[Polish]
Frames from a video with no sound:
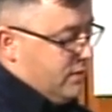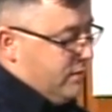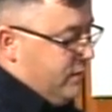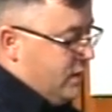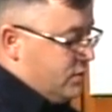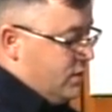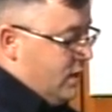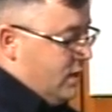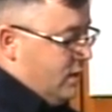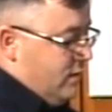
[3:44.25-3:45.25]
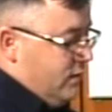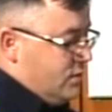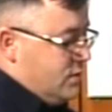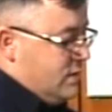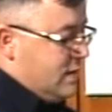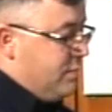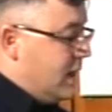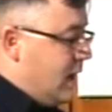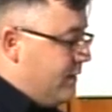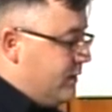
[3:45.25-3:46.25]
wiecznie, y, wiecznie
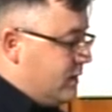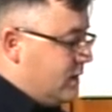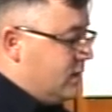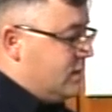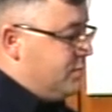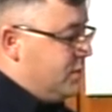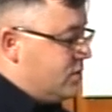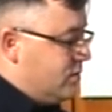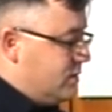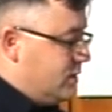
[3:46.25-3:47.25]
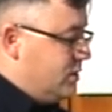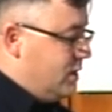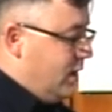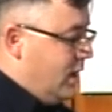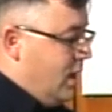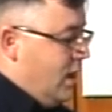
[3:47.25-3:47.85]
zabieganych, spieszących się,